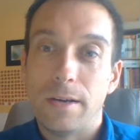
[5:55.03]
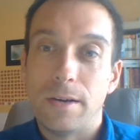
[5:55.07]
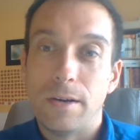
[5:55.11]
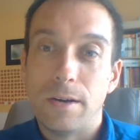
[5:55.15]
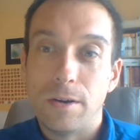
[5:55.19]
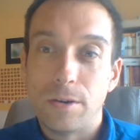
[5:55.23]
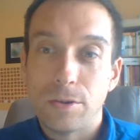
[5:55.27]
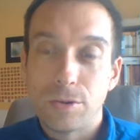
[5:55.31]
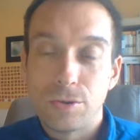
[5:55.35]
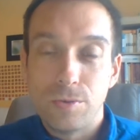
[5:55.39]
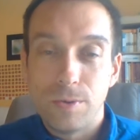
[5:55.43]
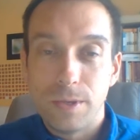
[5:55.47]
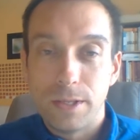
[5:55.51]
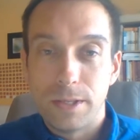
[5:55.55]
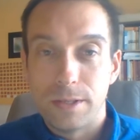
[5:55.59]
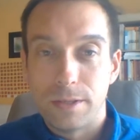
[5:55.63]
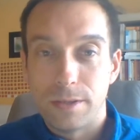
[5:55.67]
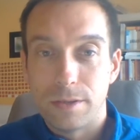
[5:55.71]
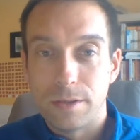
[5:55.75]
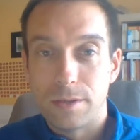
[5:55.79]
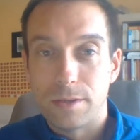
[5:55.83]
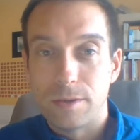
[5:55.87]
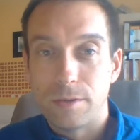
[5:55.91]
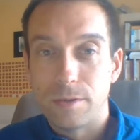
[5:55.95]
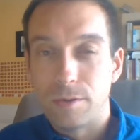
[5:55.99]

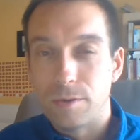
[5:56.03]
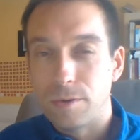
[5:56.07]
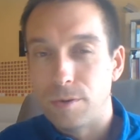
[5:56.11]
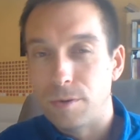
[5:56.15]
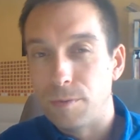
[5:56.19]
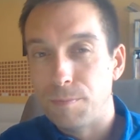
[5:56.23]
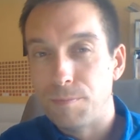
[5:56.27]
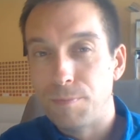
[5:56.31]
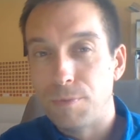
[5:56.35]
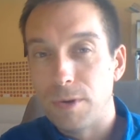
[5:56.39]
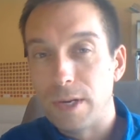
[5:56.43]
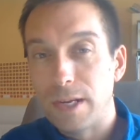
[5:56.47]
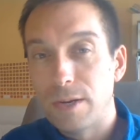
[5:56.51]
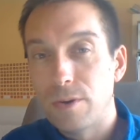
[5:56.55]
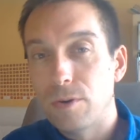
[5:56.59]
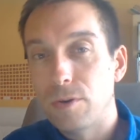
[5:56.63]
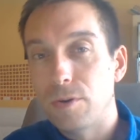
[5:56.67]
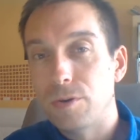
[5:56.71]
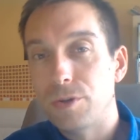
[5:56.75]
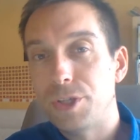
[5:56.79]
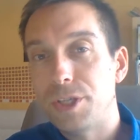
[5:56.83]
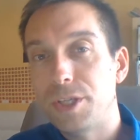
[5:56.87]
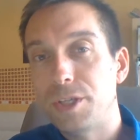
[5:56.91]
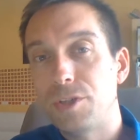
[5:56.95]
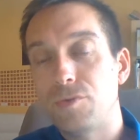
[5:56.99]
Ensuite, pour l'écologie,